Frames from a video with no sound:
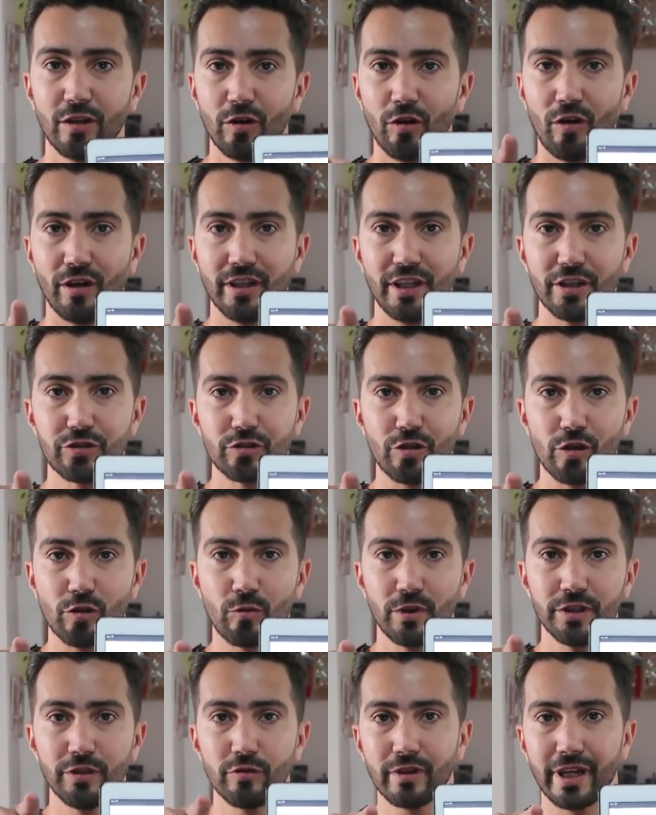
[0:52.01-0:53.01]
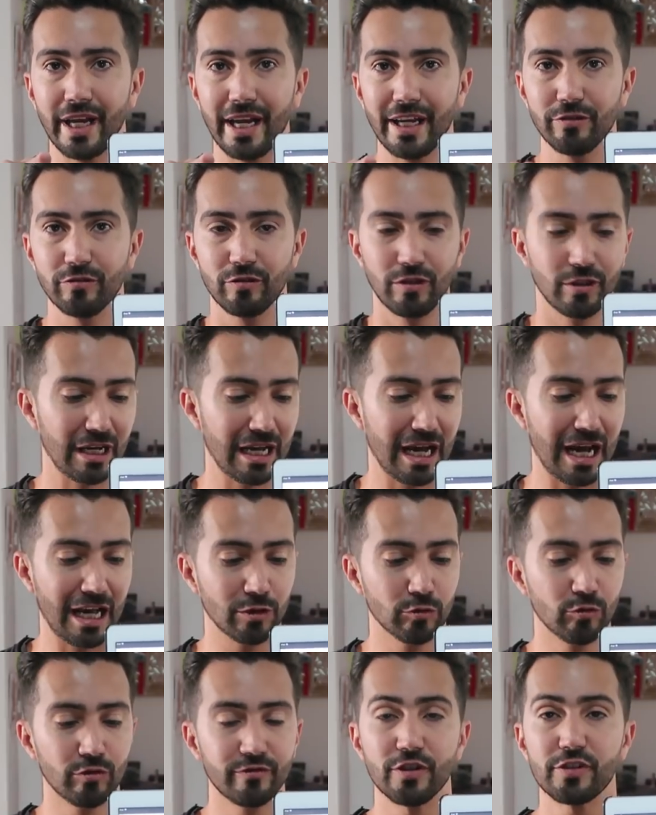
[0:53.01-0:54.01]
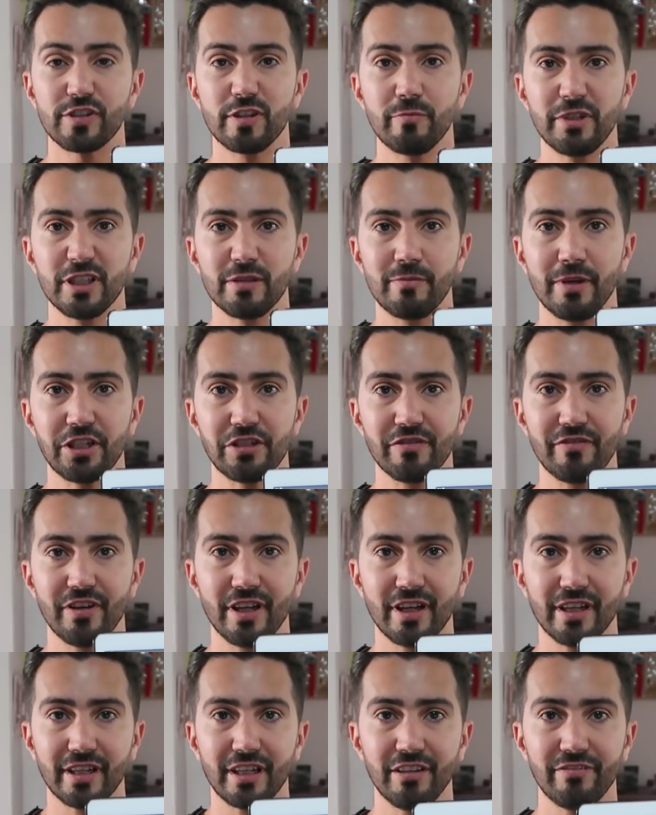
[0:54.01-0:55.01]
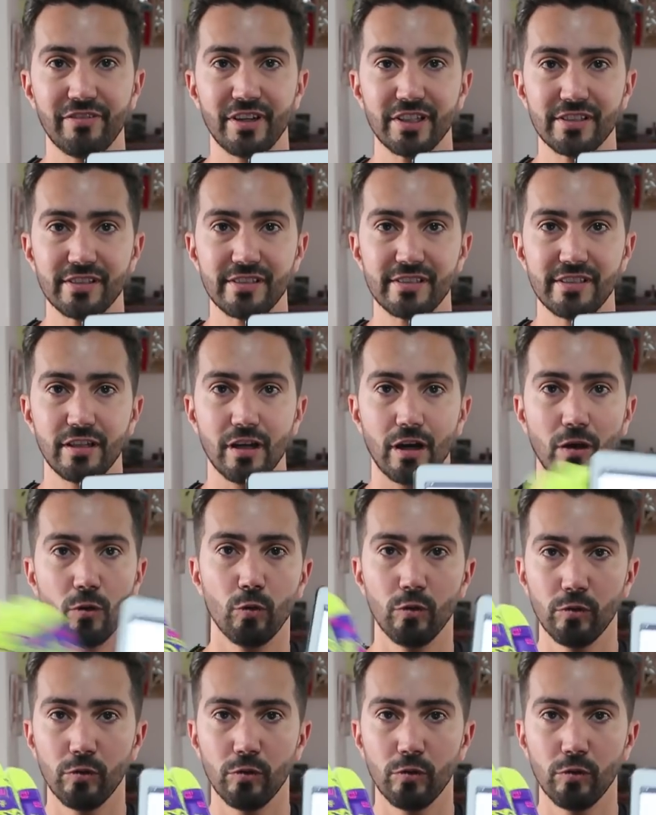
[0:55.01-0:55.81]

Olha só, quando eu quero a luva, eu simplesmente venho aqui e faço assim, ó.